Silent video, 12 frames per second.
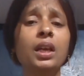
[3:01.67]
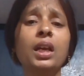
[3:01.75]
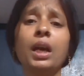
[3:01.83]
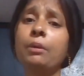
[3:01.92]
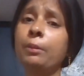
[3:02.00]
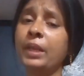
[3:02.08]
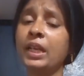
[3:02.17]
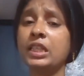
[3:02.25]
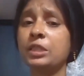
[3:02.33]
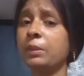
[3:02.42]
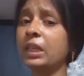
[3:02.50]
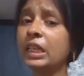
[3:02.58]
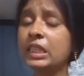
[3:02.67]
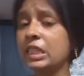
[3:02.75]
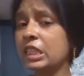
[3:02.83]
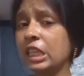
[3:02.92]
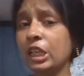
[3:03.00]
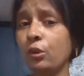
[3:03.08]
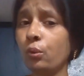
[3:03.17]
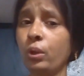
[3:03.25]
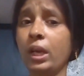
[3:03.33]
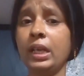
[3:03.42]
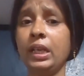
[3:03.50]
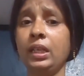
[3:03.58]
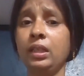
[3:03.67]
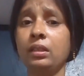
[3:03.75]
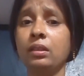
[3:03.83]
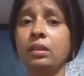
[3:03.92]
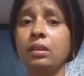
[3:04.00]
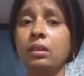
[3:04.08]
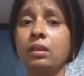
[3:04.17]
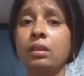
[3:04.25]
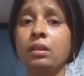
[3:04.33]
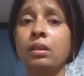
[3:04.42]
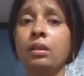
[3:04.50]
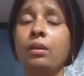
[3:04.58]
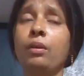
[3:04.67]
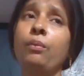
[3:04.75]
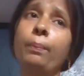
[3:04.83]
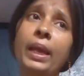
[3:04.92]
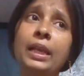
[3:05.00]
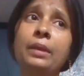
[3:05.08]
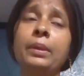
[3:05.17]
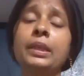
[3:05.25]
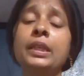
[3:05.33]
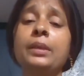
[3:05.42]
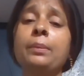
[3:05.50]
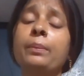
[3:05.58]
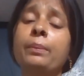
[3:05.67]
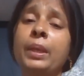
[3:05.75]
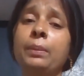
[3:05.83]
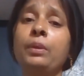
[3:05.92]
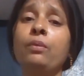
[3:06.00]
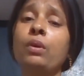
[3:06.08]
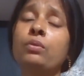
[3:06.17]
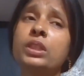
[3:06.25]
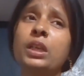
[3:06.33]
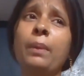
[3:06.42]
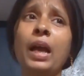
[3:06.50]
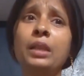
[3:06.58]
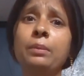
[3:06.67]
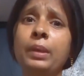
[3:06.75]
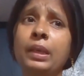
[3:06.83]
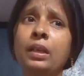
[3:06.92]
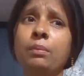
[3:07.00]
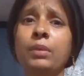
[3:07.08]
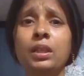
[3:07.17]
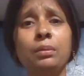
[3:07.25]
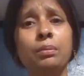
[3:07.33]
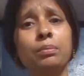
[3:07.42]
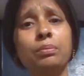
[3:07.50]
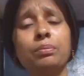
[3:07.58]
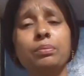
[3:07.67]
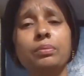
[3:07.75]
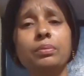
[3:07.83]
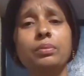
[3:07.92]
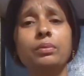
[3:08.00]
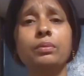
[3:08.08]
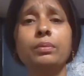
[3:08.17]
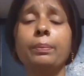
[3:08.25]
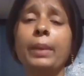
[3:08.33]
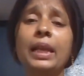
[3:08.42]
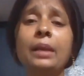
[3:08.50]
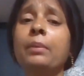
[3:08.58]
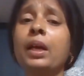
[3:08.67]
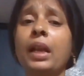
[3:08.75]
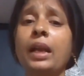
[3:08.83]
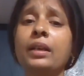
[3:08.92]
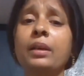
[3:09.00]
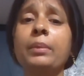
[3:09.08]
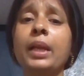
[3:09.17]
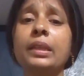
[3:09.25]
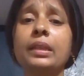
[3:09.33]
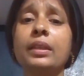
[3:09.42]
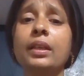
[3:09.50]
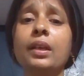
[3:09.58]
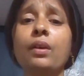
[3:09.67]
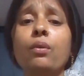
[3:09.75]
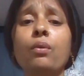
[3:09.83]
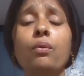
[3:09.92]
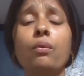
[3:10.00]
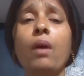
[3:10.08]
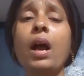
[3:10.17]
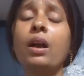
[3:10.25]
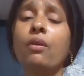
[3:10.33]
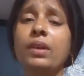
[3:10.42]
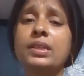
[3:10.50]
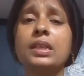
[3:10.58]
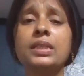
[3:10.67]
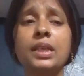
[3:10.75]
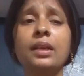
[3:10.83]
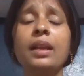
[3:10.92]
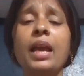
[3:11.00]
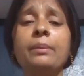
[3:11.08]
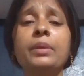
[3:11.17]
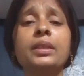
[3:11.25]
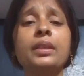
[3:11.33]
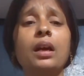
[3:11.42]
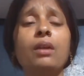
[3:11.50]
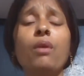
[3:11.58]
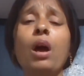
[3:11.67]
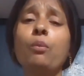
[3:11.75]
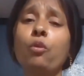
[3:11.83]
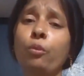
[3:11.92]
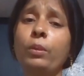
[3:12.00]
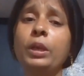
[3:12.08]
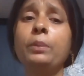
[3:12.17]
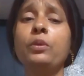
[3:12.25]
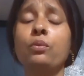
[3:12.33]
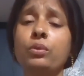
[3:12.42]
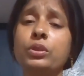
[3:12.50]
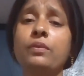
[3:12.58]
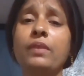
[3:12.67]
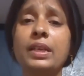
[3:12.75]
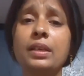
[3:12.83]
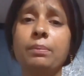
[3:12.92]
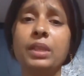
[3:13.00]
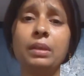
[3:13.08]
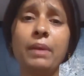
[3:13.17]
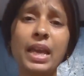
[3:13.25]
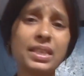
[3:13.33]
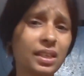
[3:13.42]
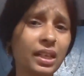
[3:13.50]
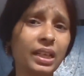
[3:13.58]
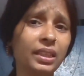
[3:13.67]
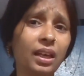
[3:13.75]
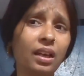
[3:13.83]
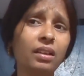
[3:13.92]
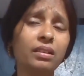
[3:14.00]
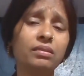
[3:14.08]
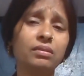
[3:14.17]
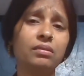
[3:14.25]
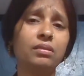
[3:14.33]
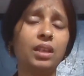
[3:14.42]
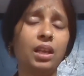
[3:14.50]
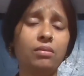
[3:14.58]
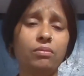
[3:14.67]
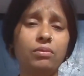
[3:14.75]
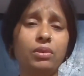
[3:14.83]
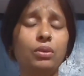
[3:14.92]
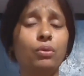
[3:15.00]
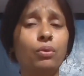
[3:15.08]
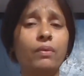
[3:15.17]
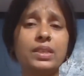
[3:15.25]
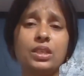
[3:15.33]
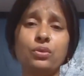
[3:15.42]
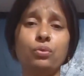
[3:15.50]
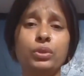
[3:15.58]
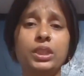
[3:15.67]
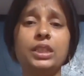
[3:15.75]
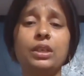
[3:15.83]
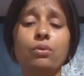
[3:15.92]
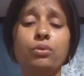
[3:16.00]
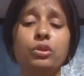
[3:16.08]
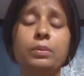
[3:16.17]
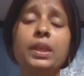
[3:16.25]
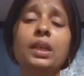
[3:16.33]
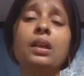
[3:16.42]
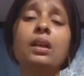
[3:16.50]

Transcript: कभी मेरे हस्बैंड ने इस चीज़ के लिए रोका नहीं पहले भी थी बेबी हुआ उसके बाद भी मतलब पहले हम कर्नाटका में रहते थे वहाँ का वैसा अच्छा क्लाइमेट था वहाँ मूवमेंट भी कुछ मतलब ऐसा नहीं था कि लोग वैसा सोचे चाहे कुछ भी